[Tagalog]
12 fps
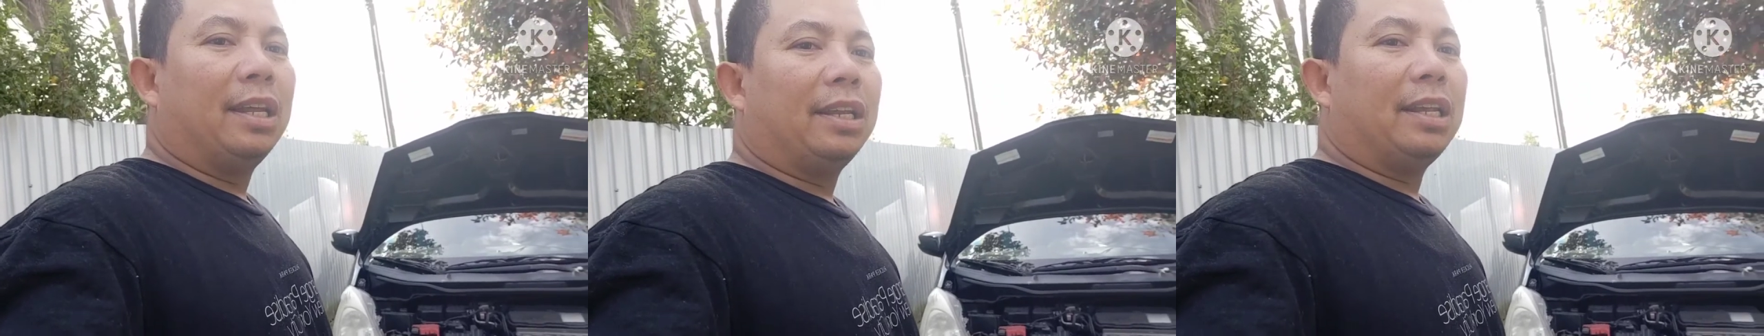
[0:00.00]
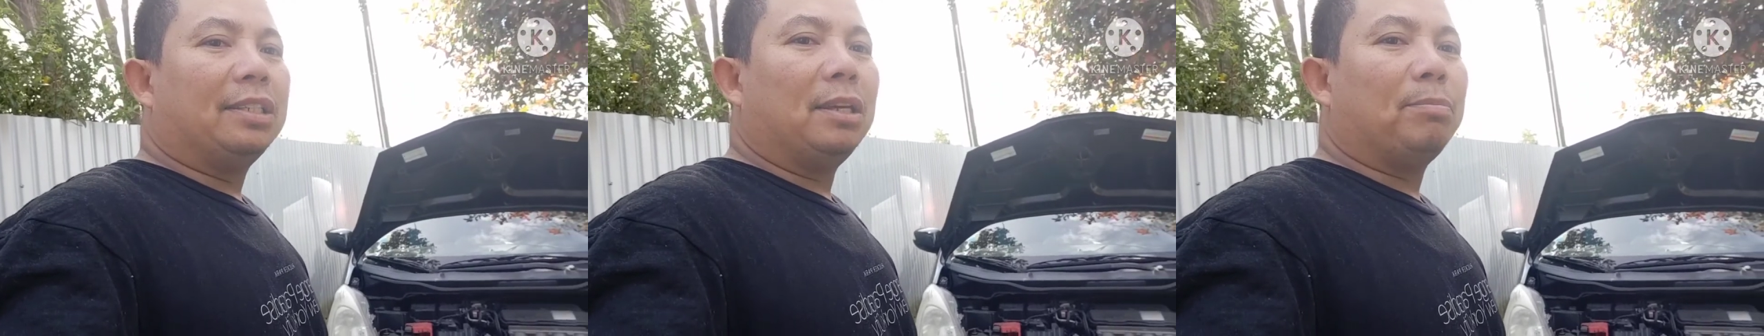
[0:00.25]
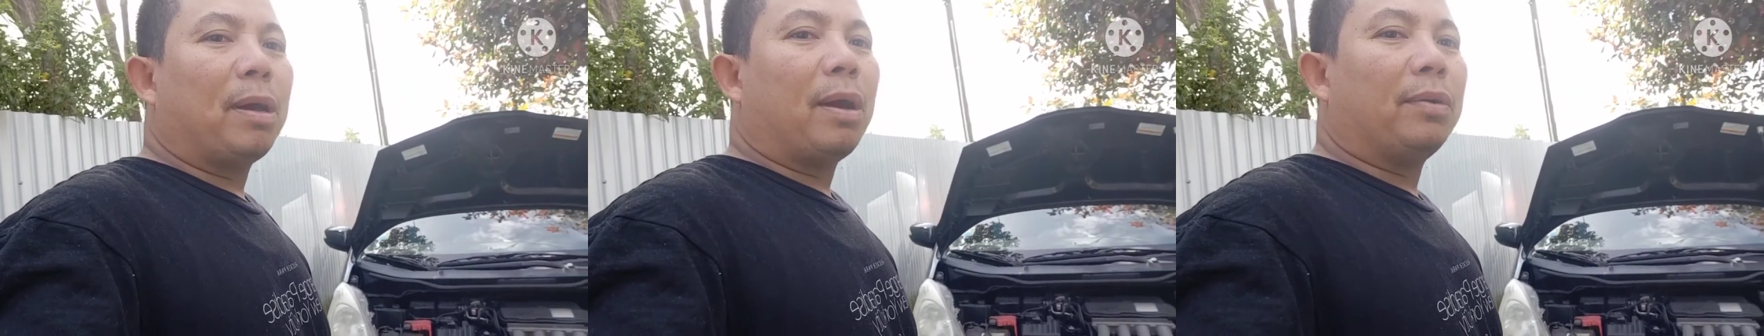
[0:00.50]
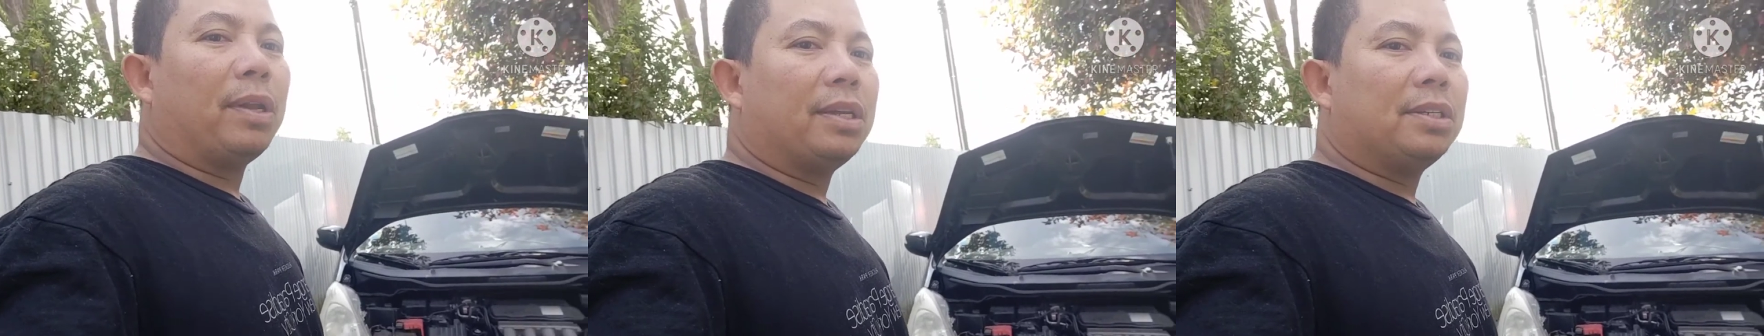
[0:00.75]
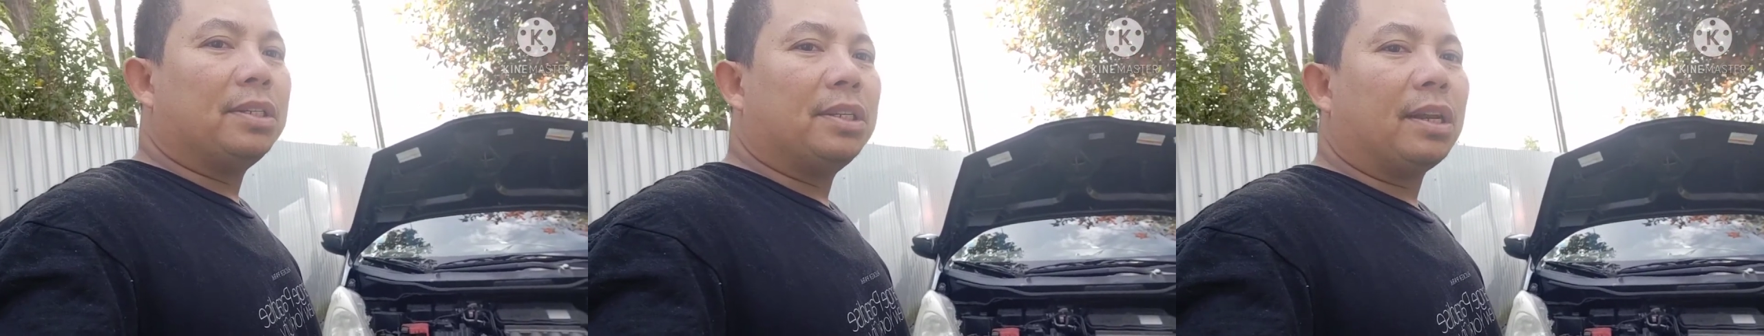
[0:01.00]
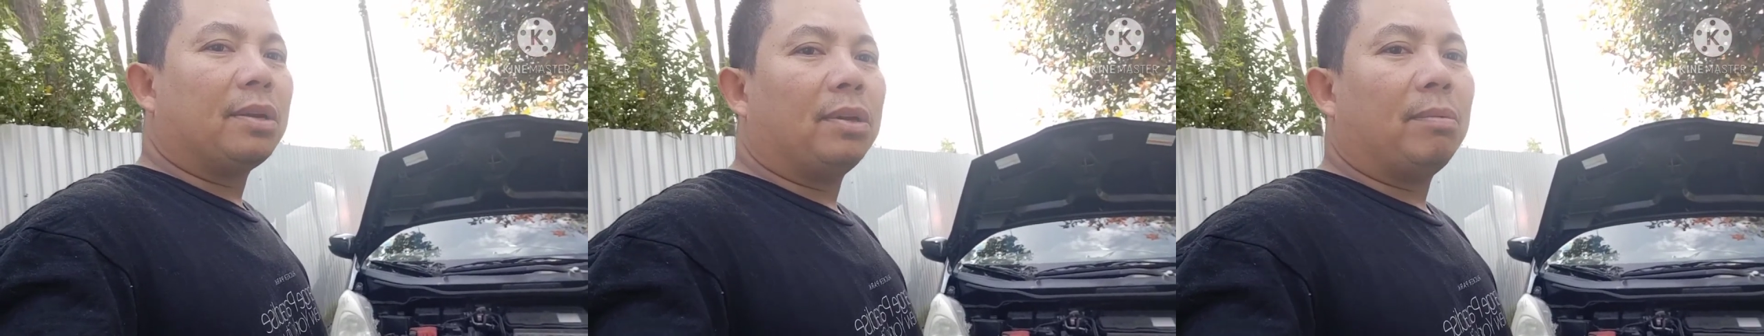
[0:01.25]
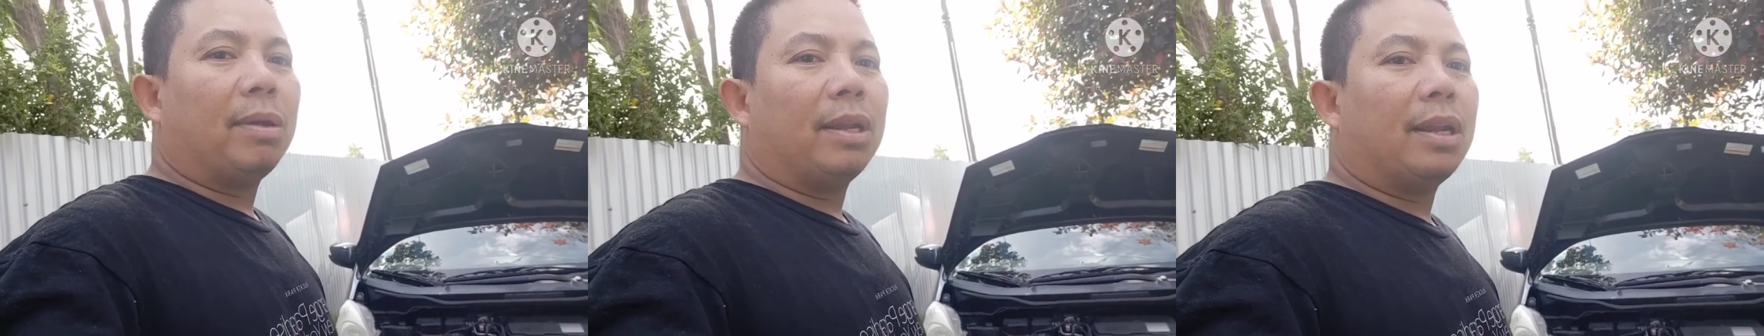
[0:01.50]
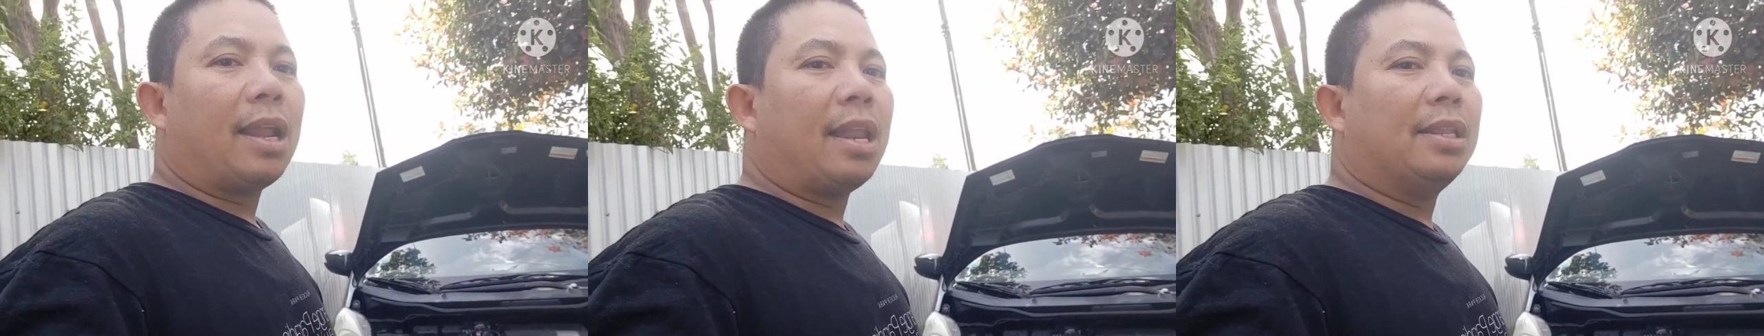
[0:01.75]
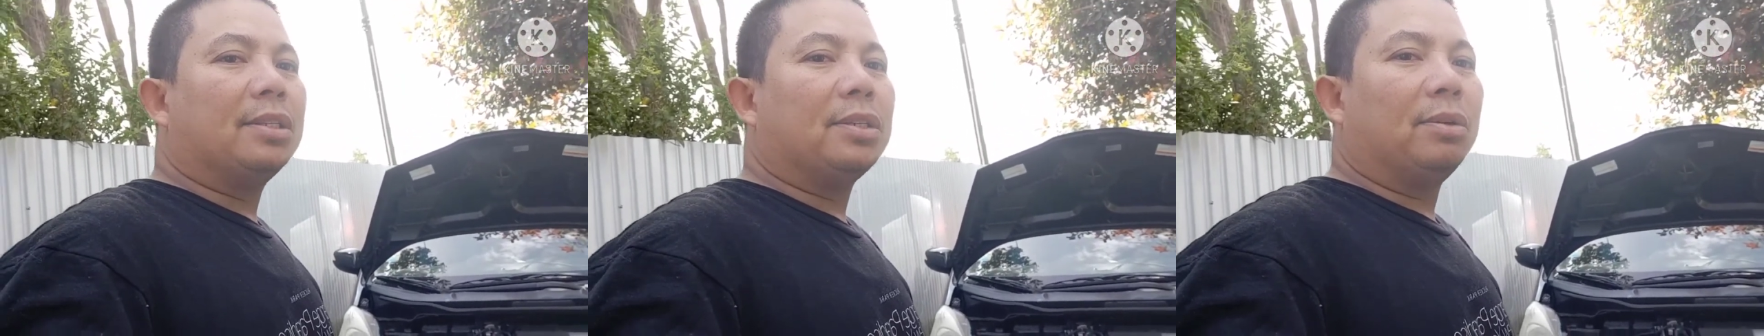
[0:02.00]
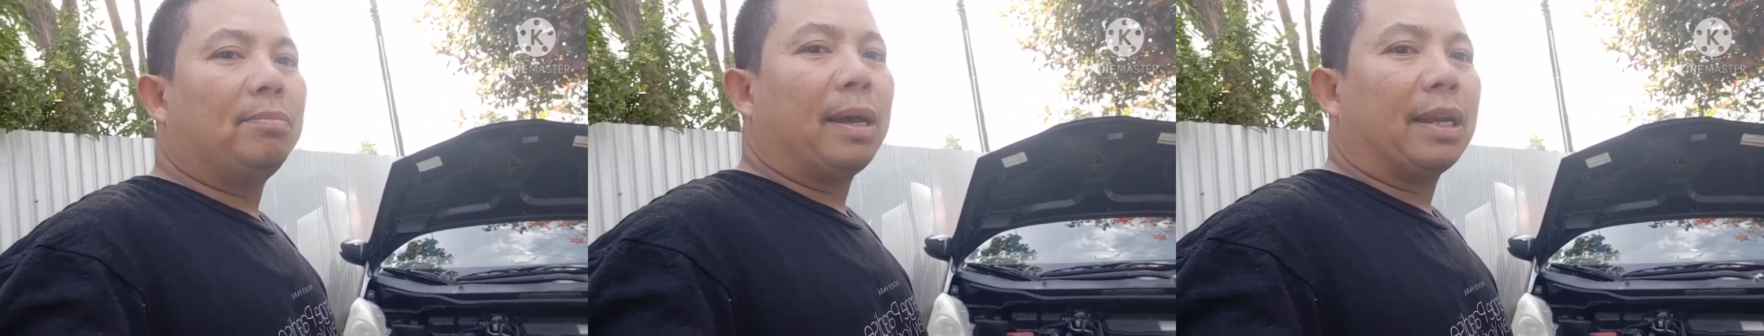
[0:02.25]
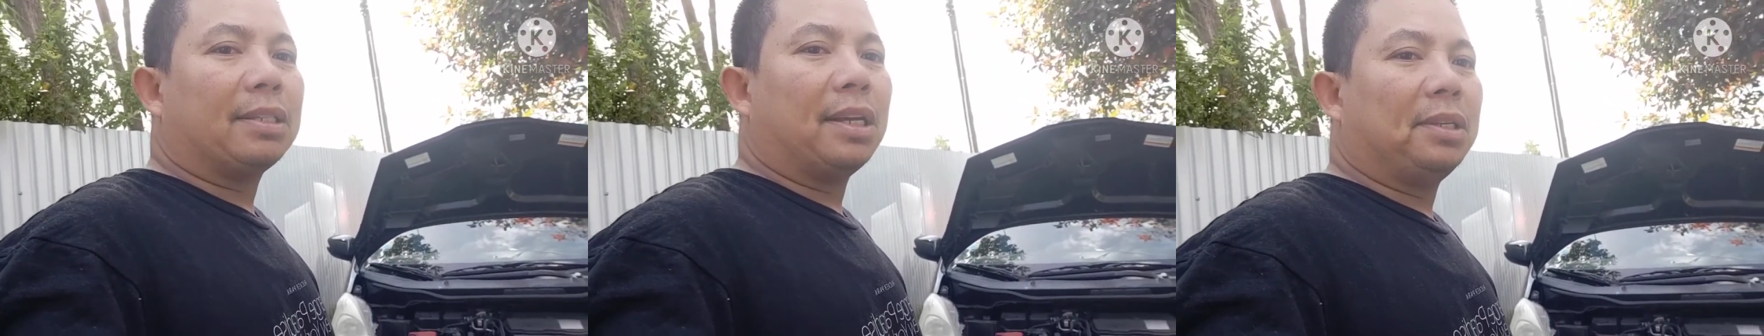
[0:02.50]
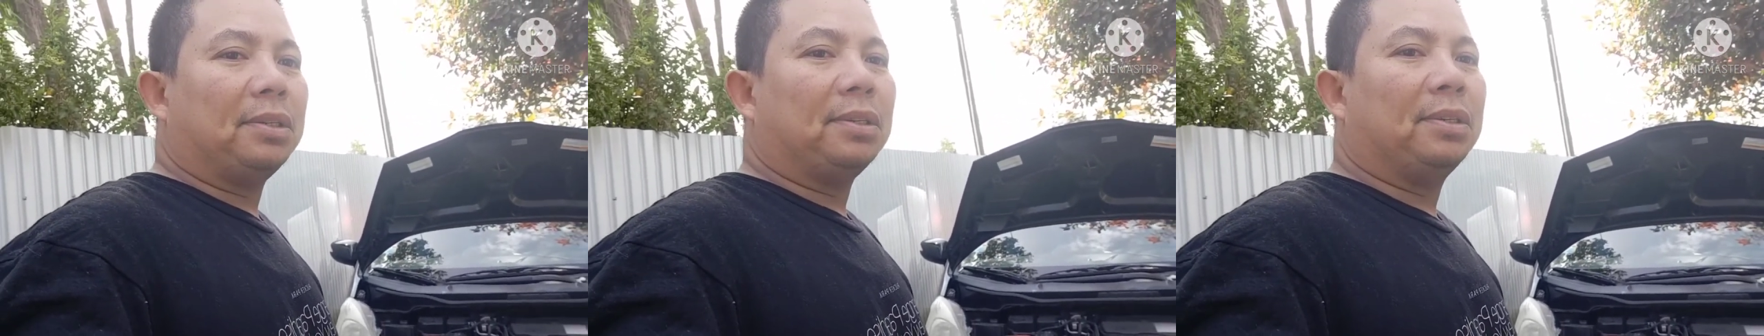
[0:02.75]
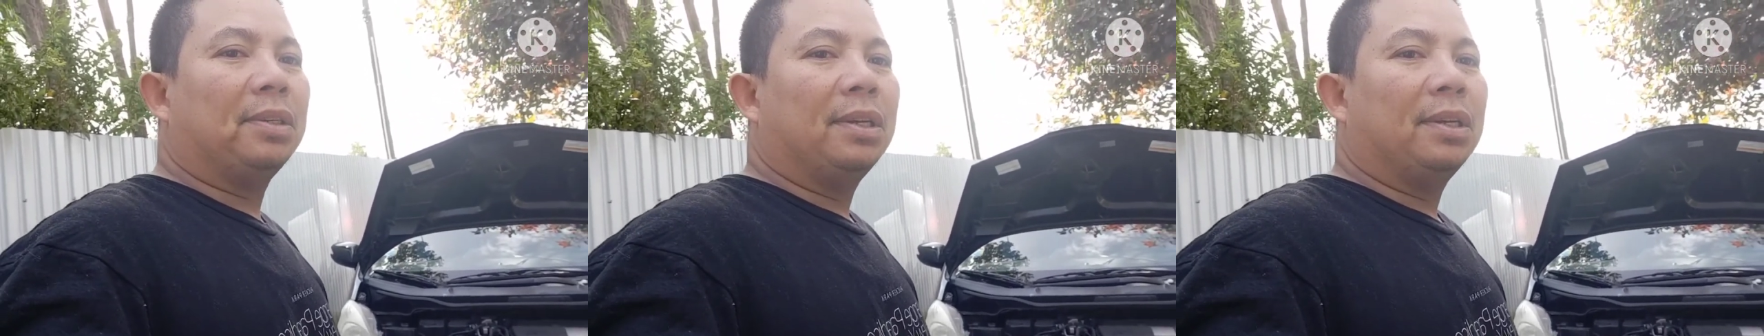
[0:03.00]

naisipan ko na i-share ko naman ang knowledge ko para sa inyo.